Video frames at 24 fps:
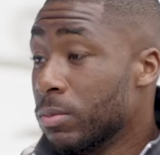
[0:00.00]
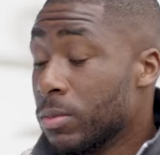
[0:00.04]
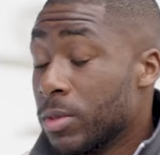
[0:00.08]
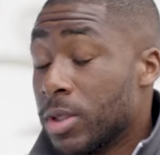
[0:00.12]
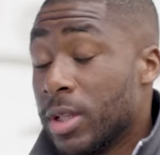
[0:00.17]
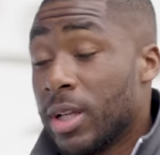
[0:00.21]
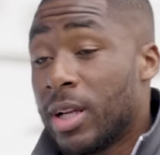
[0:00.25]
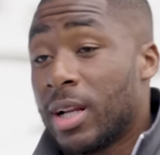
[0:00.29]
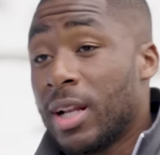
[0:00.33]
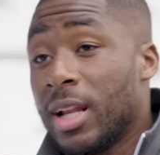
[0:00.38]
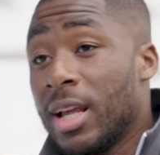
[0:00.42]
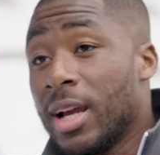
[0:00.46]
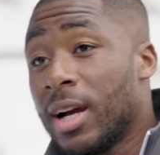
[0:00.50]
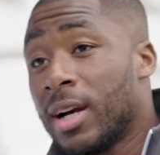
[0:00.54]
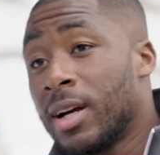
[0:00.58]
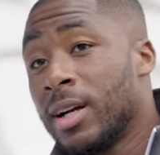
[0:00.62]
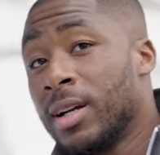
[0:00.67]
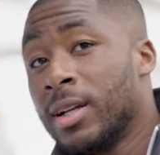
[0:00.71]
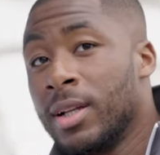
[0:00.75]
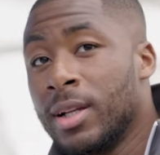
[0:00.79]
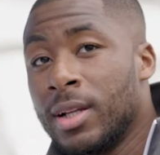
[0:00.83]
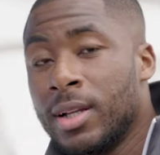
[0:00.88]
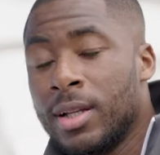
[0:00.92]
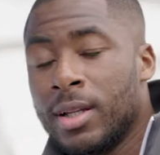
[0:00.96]
c'est clair,
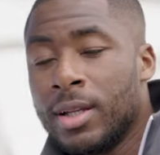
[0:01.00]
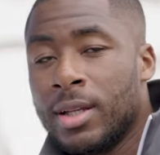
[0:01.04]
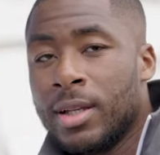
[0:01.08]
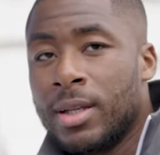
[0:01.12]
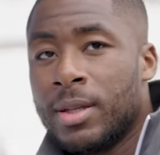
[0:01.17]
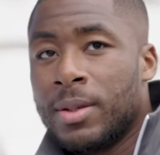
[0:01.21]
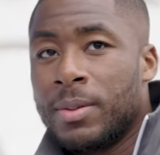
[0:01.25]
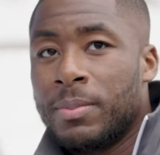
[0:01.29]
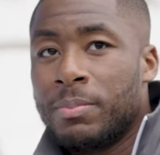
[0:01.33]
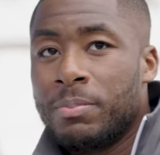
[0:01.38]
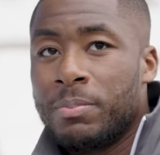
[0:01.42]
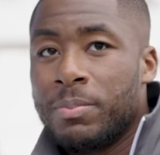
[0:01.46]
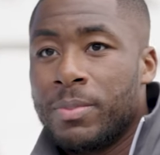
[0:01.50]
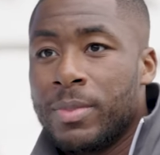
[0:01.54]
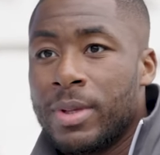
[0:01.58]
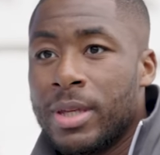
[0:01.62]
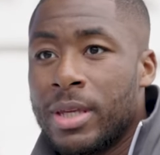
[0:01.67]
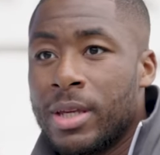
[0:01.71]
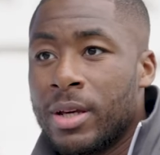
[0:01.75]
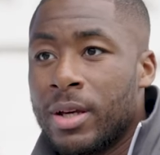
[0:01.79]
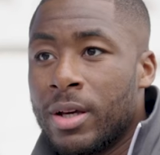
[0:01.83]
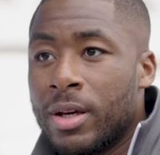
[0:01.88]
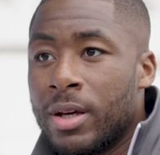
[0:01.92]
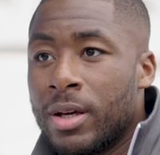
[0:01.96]

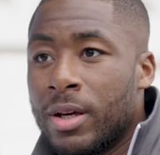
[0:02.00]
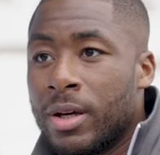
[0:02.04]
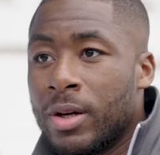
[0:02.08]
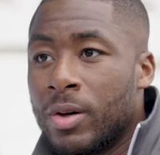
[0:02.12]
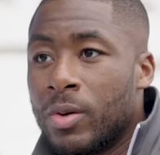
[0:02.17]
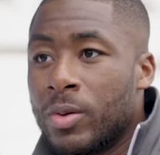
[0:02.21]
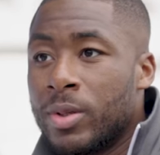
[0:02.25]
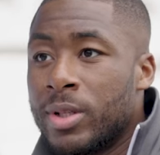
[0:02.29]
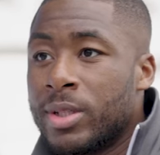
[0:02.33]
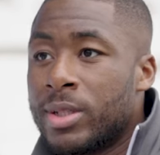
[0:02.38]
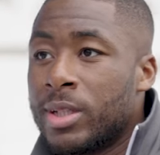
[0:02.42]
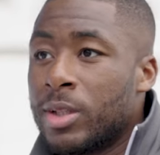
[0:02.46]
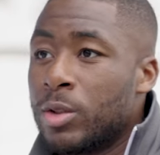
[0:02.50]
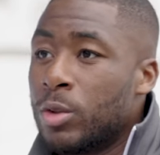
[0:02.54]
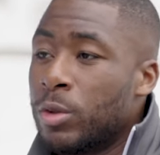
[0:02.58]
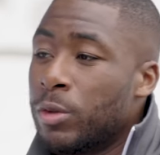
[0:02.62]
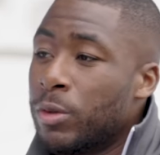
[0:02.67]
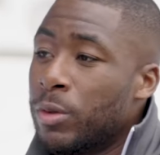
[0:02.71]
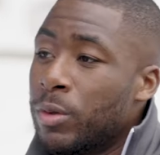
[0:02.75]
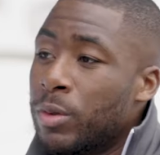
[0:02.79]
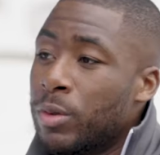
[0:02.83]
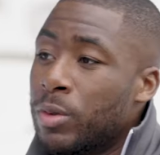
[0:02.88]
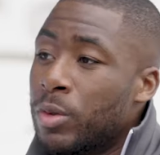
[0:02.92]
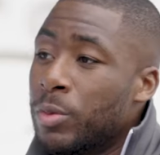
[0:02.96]
mais euh, on essaie
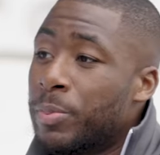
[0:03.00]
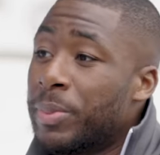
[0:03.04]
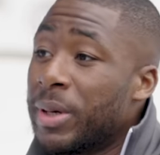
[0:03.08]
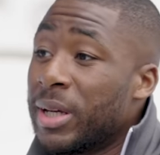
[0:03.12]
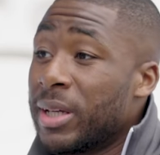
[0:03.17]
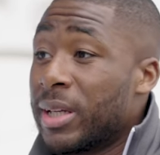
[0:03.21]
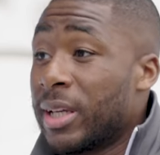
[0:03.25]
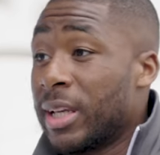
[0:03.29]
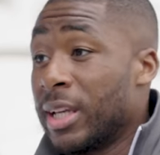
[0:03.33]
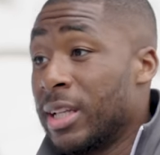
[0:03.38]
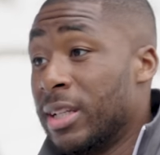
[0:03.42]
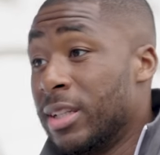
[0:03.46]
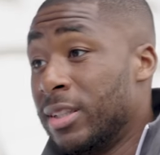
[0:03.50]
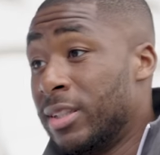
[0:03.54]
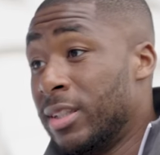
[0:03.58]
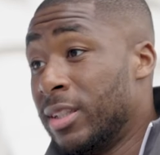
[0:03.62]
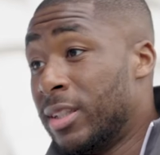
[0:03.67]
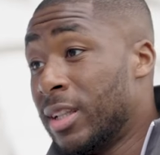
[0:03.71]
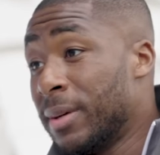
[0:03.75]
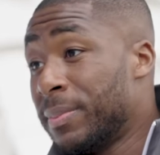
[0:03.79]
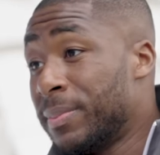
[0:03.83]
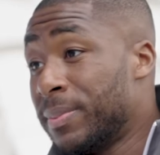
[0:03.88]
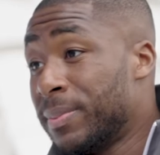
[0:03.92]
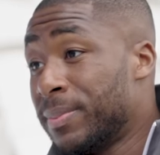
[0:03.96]
de ne pas griller les
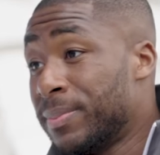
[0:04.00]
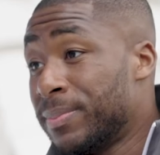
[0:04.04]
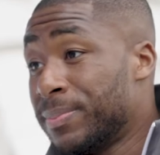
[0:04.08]
étapes.